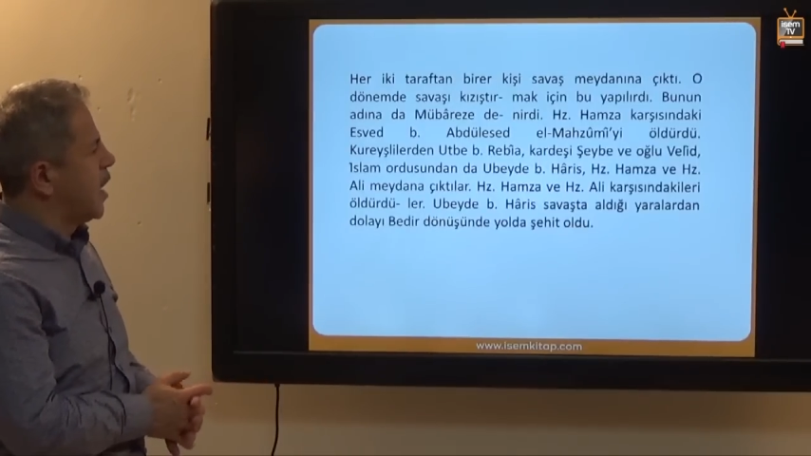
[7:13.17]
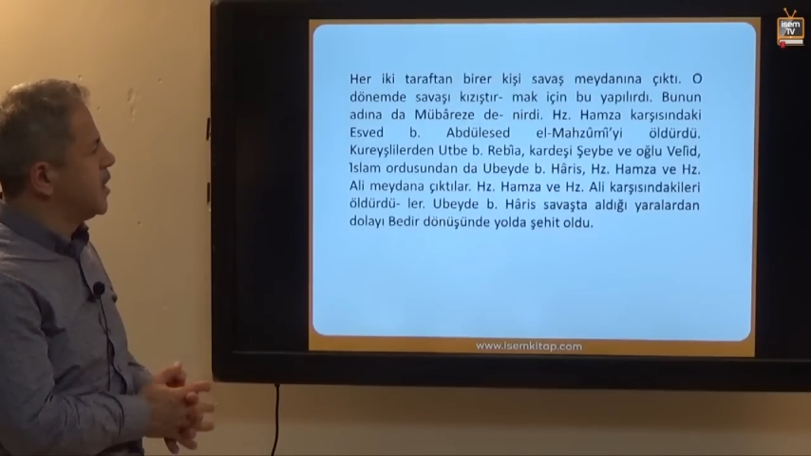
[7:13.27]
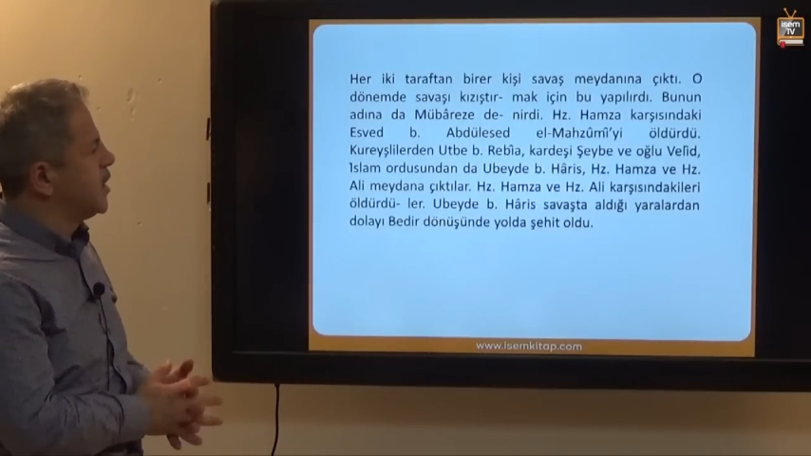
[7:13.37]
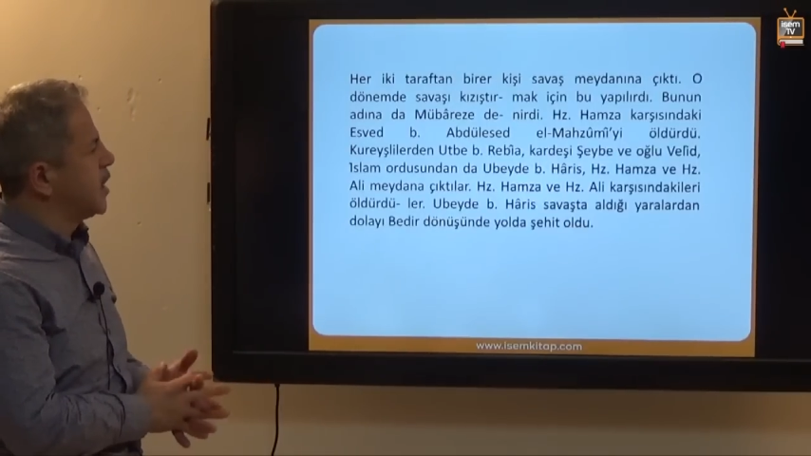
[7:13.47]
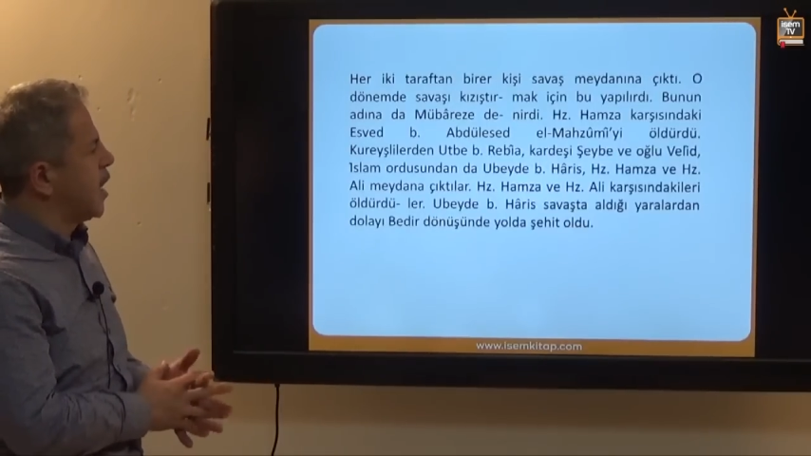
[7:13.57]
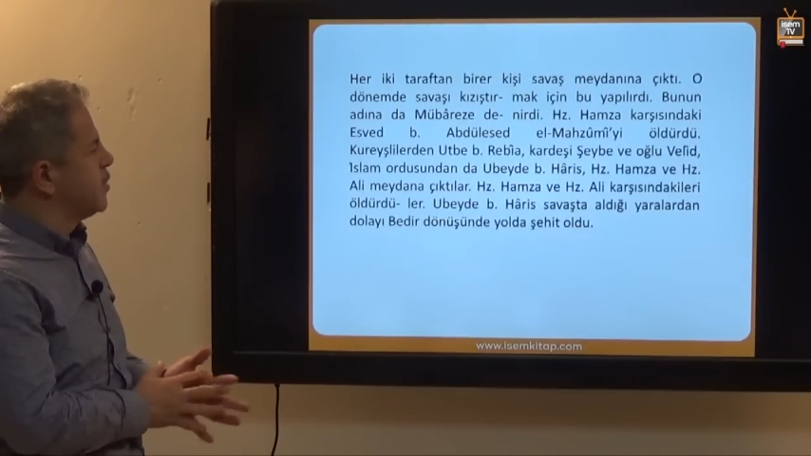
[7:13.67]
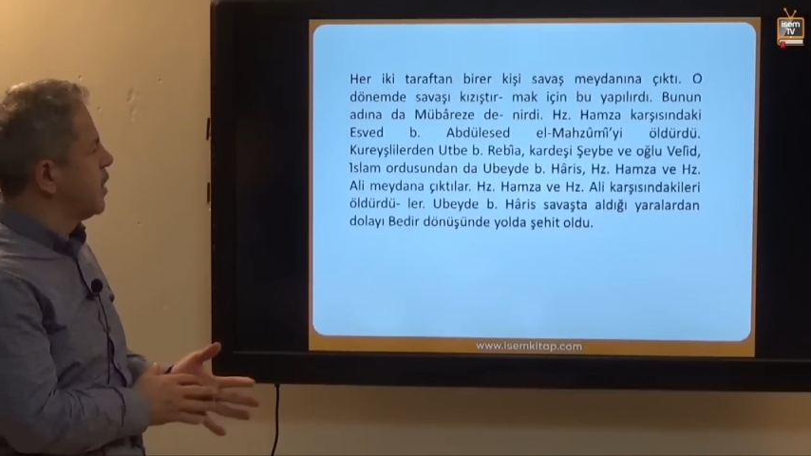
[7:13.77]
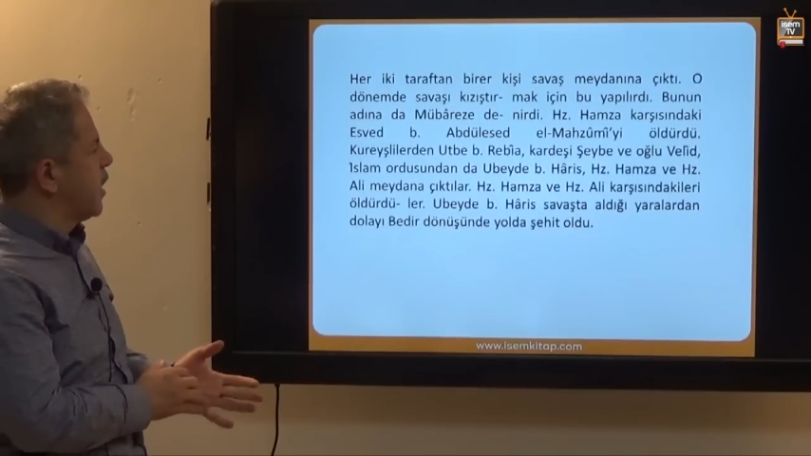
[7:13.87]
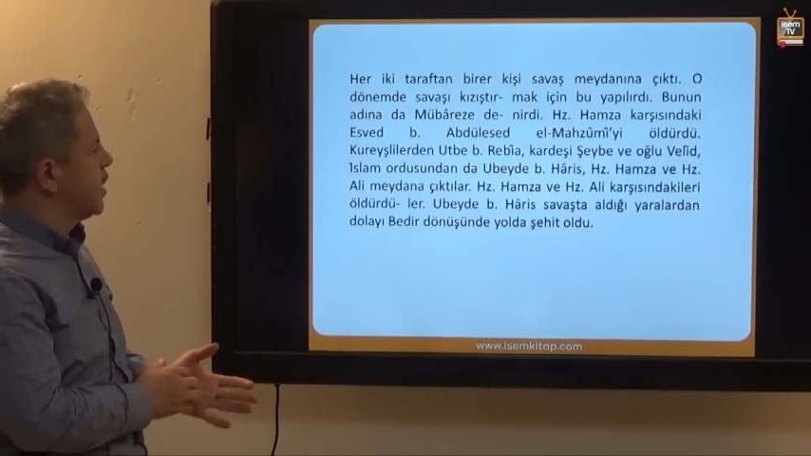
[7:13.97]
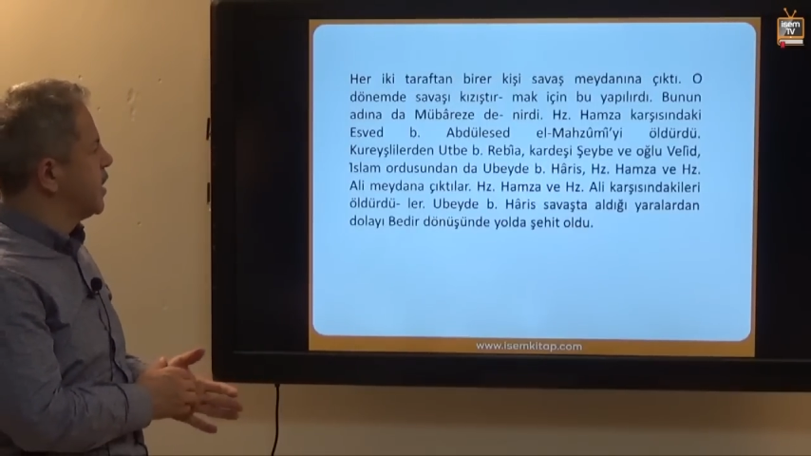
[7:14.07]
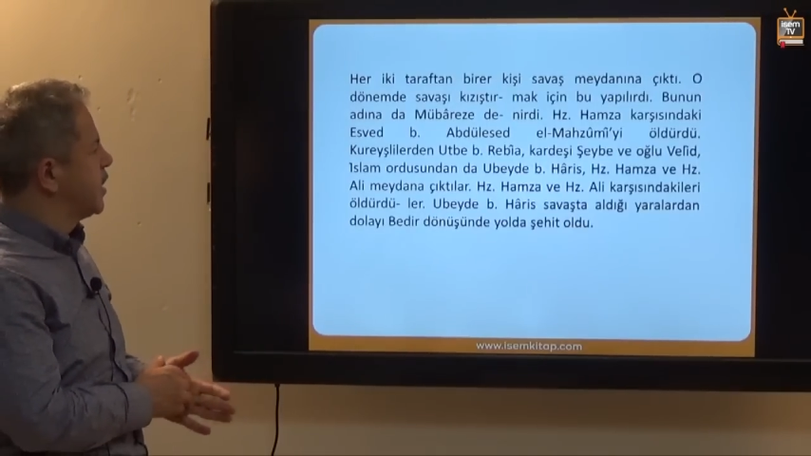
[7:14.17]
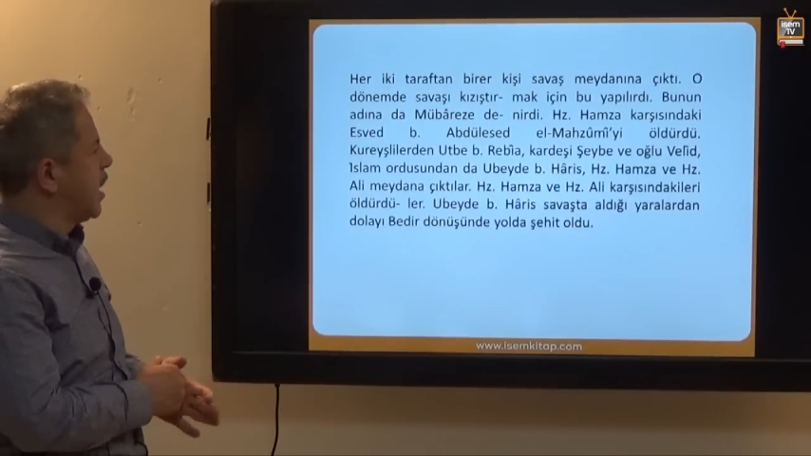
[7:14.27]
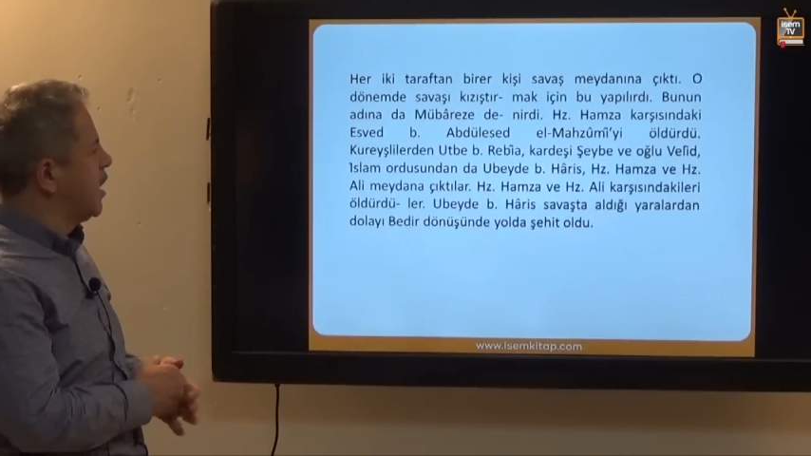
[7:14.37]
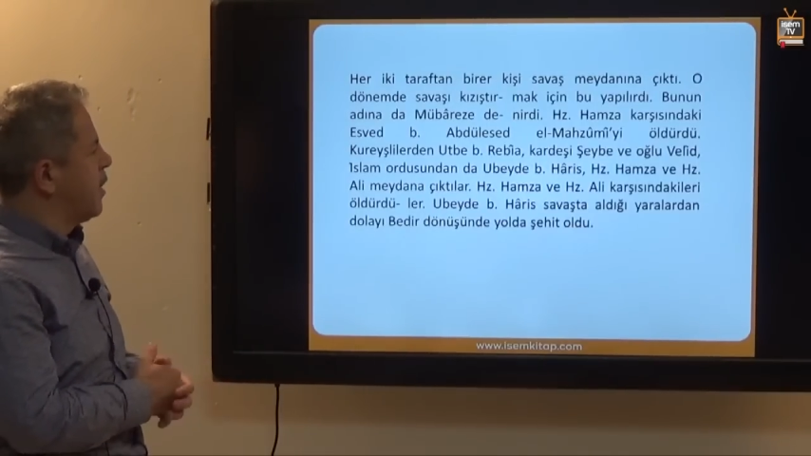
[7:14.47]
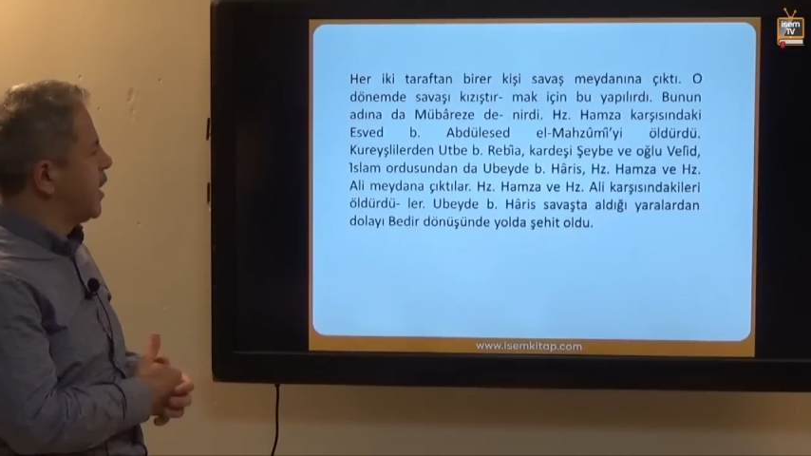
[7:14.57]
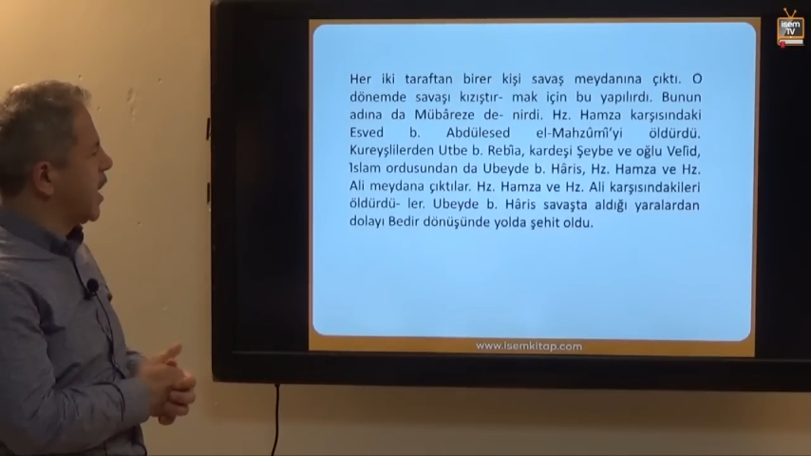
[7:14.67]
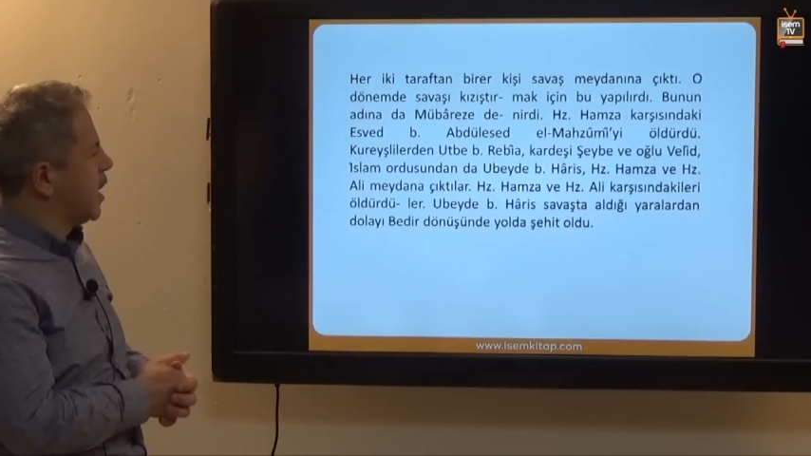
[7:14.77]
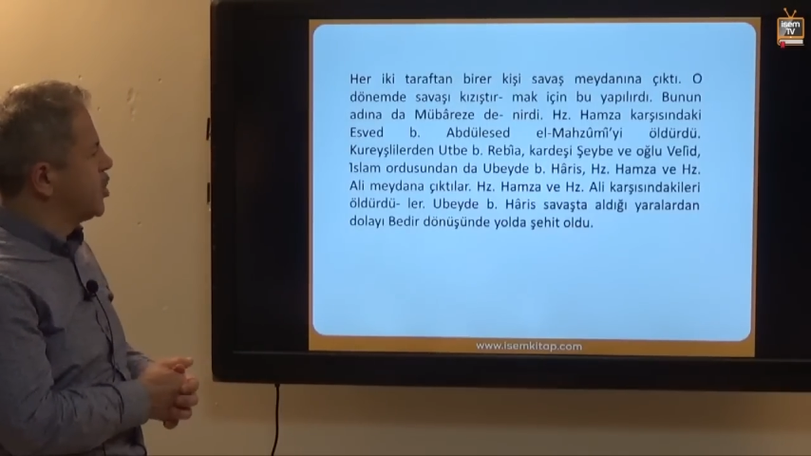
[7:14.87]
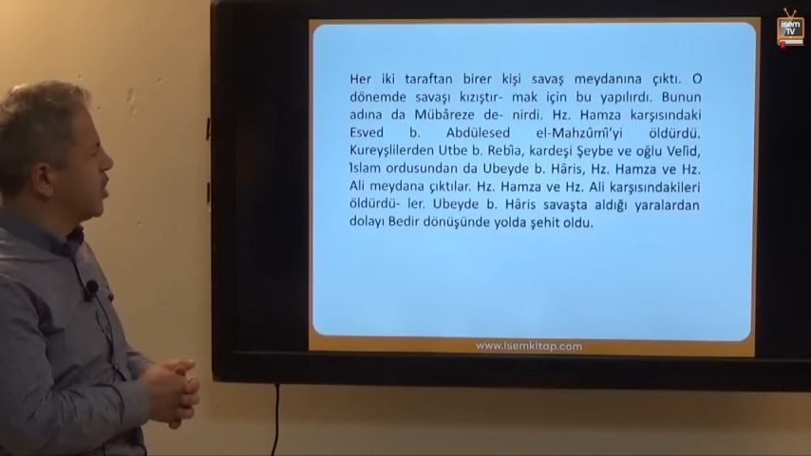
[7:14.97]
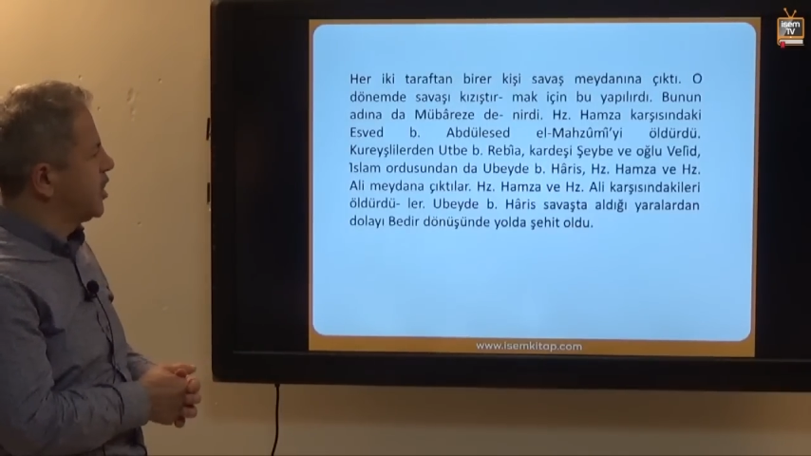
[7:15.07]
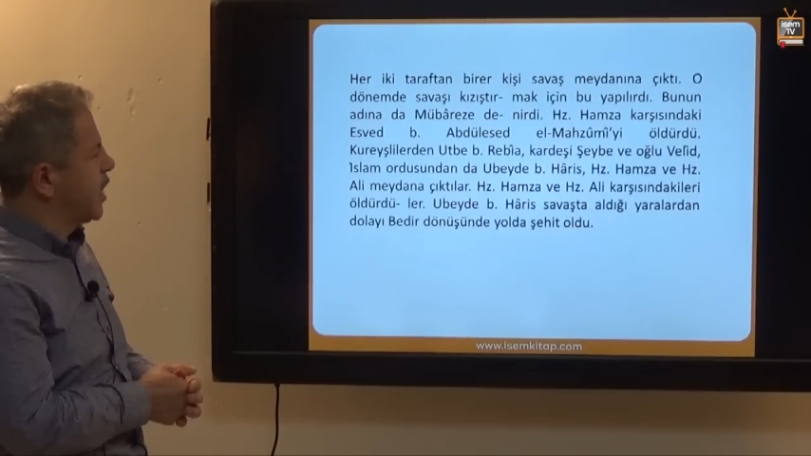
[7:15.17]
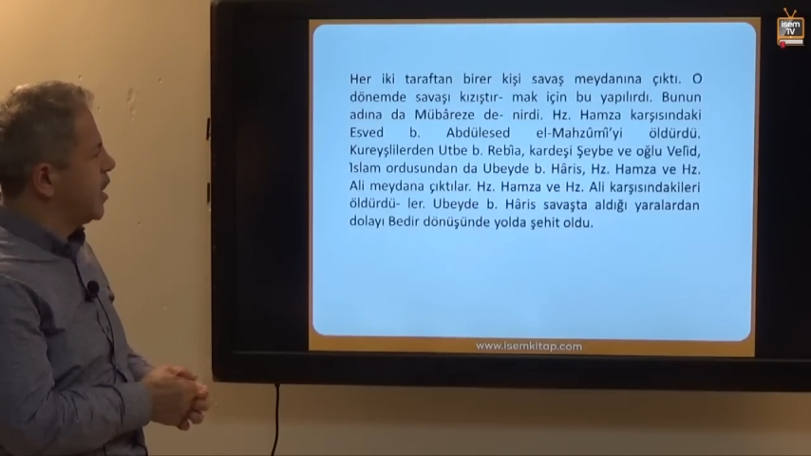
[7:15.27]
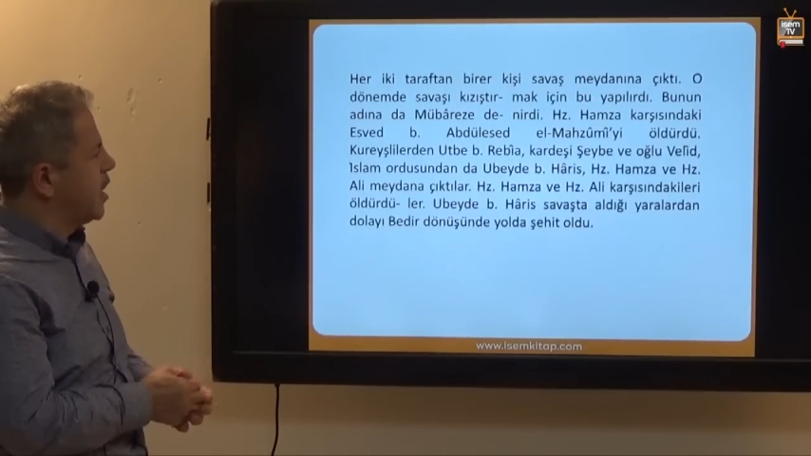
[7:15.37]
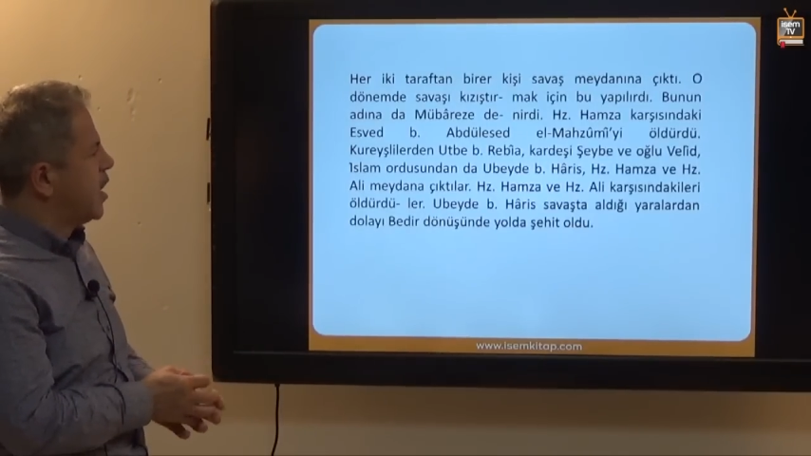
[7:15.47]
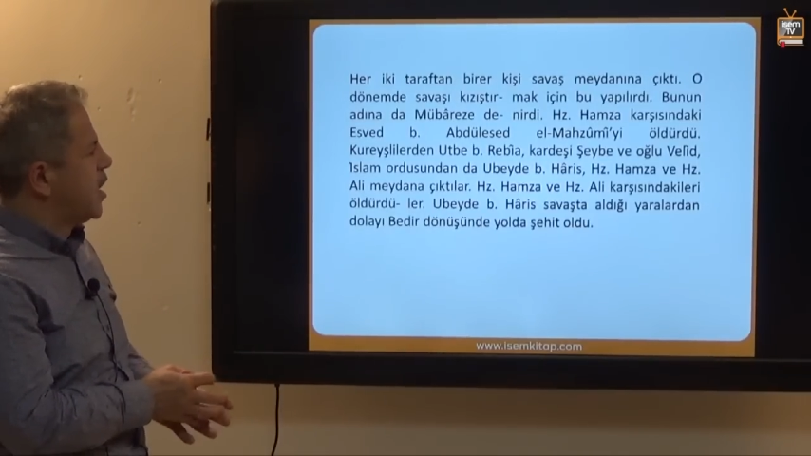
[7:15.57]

Hazreti Hamza ve Hazreti Ali meydana çıktılar.